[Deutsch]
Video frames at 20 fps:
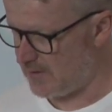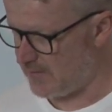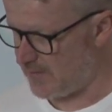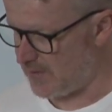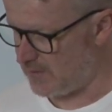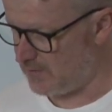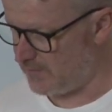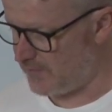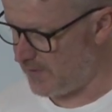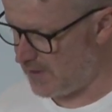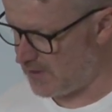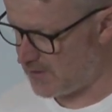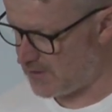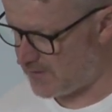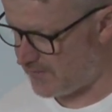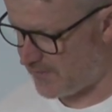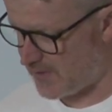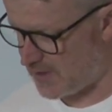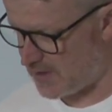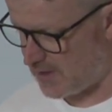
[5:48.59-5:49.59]
Wenn du
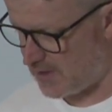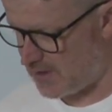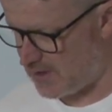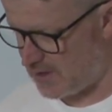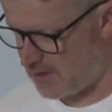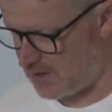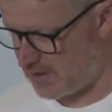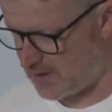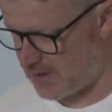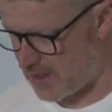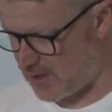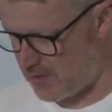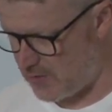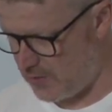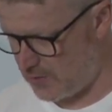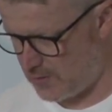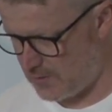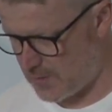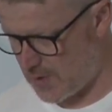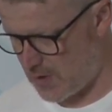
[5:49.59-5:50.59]
willst, werde ich hier drei
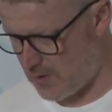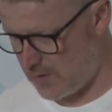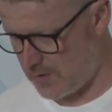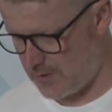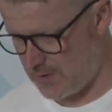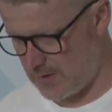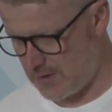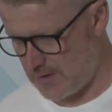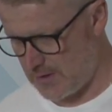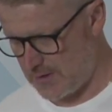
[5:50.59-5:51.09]
Hütten bauen,